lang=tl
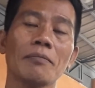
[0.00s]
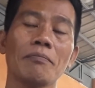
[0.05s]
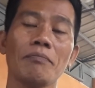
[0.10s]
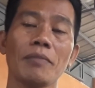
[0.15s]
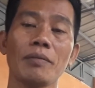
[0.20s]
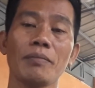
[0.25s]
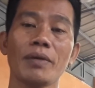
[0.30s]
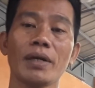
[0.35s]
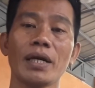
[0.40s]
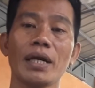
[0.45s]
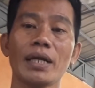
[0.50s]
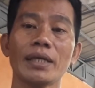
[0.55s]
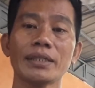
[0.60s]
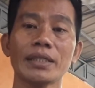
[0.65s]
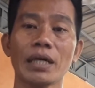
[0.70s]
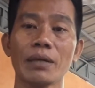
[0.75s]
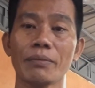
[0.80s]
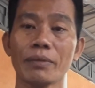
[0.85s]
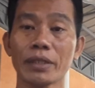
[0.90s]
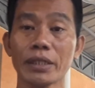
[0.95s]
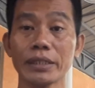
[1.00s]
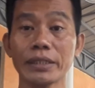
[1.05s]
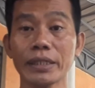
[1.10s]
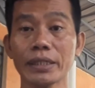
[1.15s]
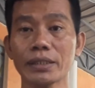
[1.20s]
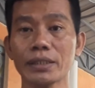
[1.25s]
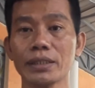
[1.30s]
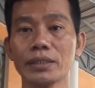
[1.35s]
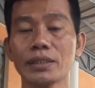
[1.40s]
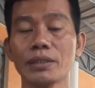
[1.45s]
may mga kasama
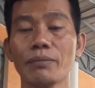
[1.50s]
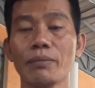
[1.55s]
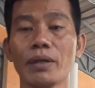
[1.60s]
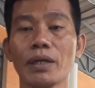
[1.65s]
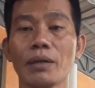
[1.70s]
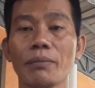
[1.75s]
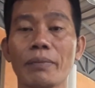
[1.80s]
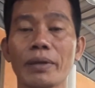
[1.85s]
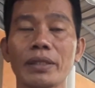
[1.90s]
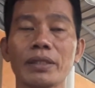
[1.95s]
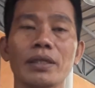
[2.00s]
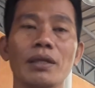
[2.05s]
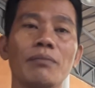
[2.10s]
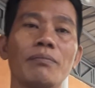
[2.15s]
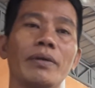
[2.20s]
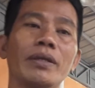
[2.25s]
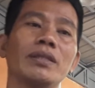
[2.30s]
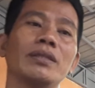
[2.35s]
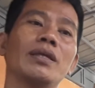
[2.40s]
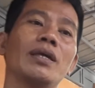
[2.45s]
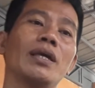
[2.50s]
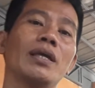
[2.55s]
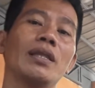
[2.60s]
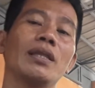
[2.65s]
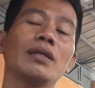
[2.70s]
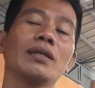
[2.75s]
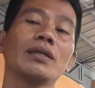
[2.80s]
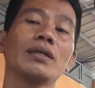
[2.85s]
reject din sa mga bundle-bundle